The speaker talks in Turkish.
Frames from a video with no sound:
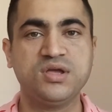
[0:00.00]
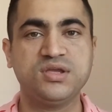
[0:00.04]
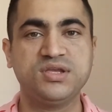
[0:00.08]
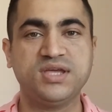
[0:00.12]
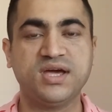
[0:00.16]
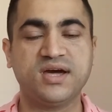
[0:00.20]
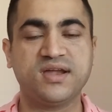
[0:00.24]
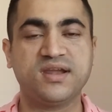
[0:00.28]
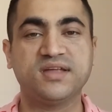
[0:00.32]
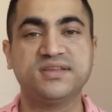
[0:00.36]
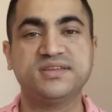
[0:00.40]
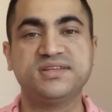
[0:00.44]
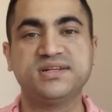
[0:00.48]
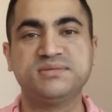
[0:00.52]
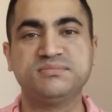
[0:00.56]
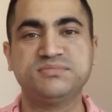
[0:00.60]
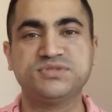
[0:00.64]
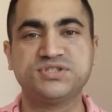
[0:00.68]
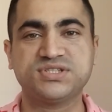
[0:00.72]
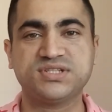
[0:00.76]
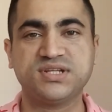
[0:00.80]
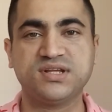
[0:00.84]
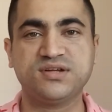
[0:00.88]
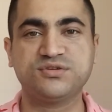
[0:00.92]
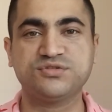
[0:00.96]

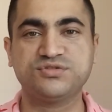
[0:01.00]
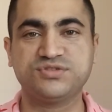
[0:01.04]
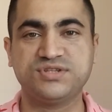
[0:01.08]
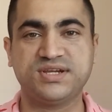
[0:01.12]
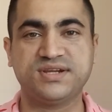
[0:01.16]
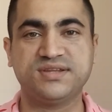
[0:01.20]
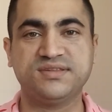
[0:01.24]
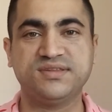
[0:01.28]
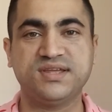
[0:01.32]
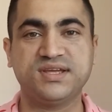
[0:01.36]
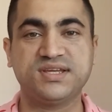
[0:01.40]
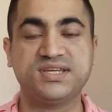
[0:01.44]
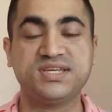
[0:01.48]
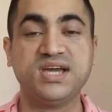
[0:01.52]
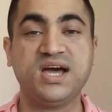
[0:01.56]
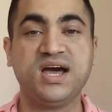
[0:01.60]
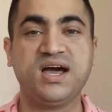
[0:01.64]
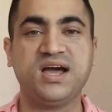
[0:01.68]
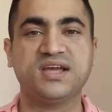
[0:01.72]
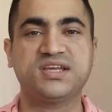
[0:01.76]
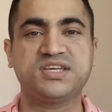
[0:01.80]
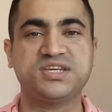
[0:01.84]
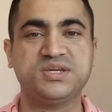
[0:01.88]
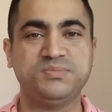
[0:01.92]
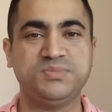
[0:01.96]
yaratılmışlar üzerindeki
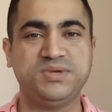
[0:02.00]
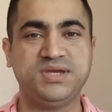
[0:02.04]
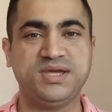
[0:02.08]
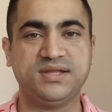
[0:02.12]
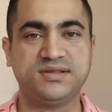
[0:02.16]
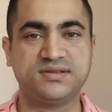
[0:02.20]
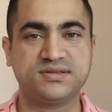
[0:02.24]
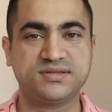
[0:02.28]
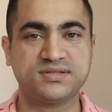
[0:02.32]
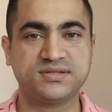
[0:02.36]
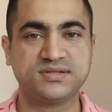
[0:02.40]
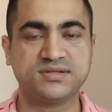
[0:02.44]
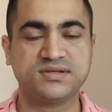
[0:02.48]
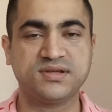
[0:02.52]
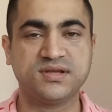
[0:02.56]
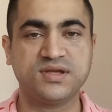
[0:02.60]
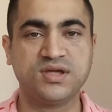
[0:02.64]
hakimiyet.